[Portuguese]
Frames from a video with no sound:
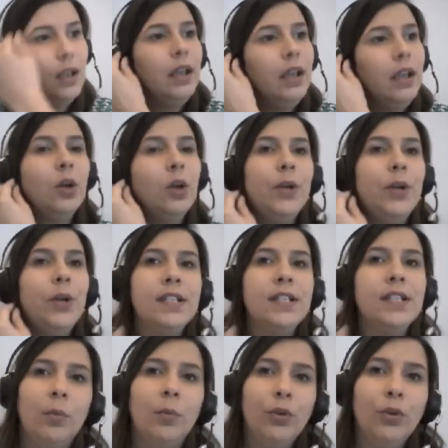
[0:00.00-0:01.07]
Então, por
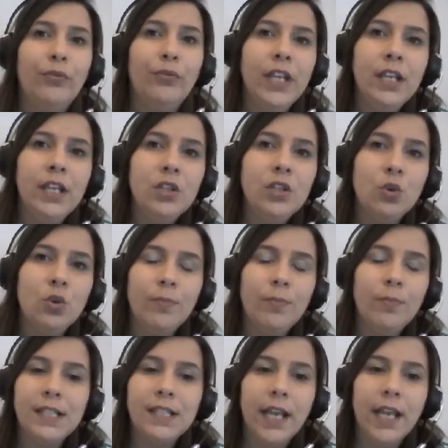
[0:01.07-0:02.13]
exemplo, eu fiz um
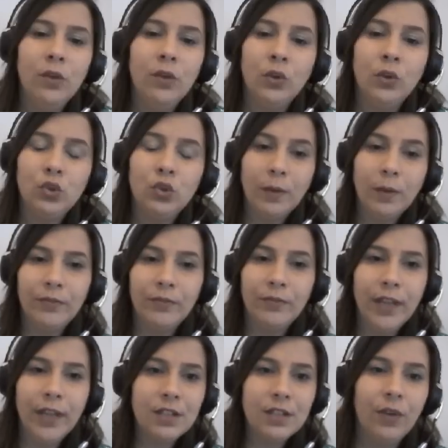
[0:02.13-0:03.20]
passeio da última
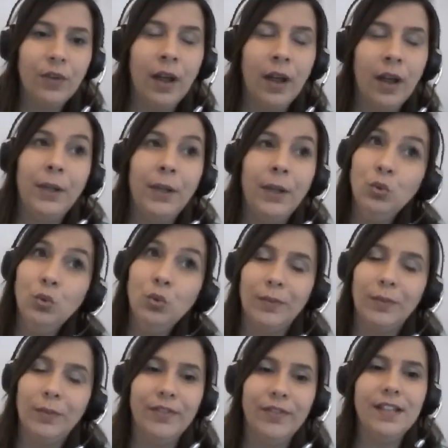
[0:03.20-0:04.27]
vez, a penúltima
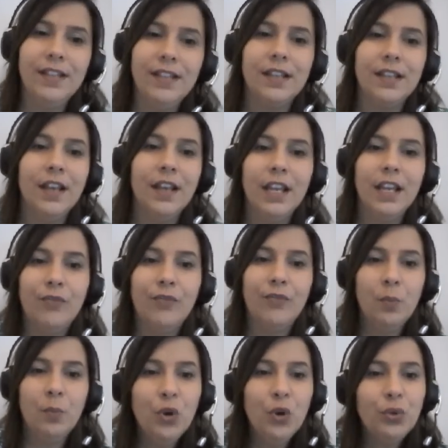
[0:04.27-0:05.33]
vez, que foi
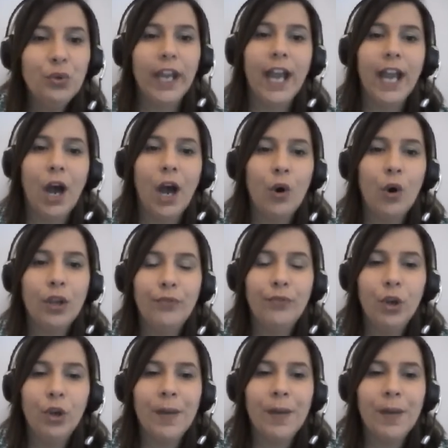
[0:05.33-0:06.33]
muito legal, que foi